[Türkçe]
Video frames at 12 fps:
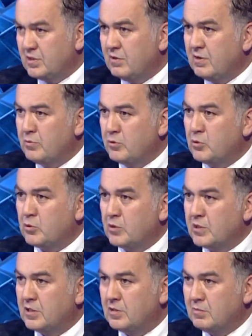devam ediyor,
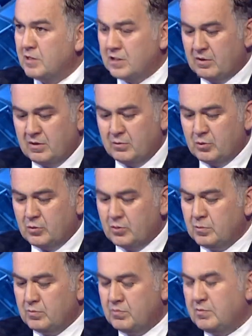yatırımlar devam
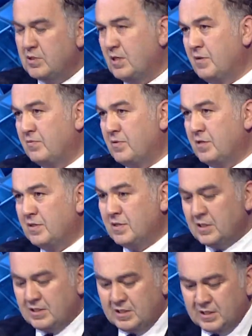ediyor. Bir taraftan da
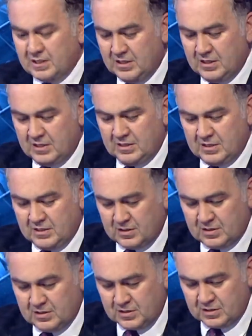yine e,
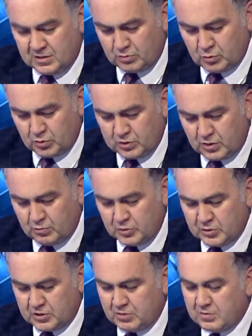yanılmıyorsam
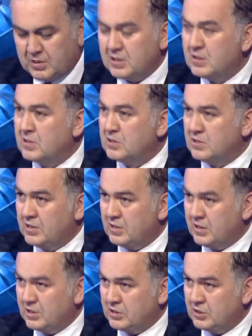OSB'nin yıldızları
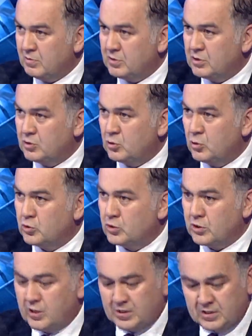araştırması
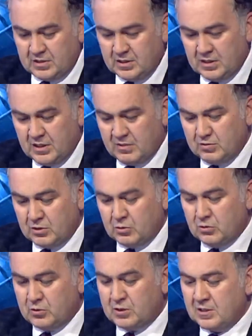sonuçlandı ve
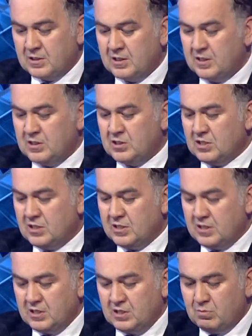Türkiye'de de
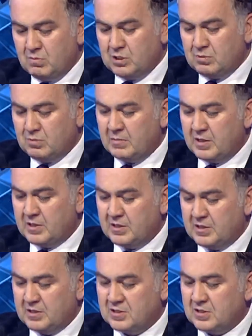incelenen 25 bin mark
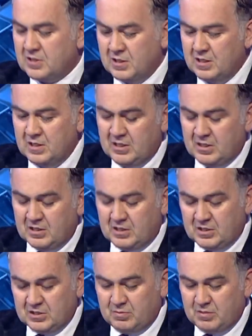arasında
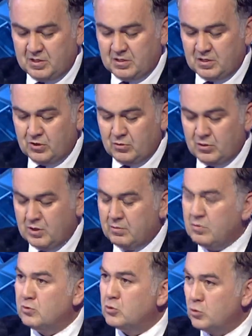Kasım ayında
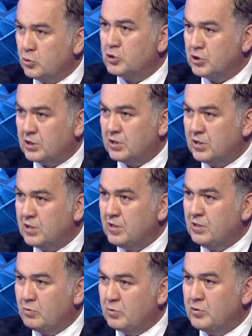önemli bir sonuç çıktı.
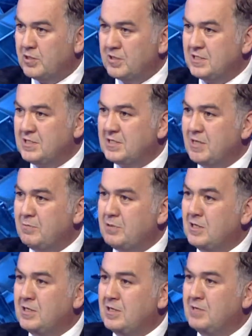Bunları da sizden bir
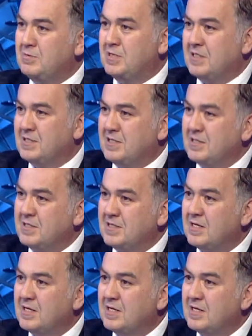dinleyelim isterseniz.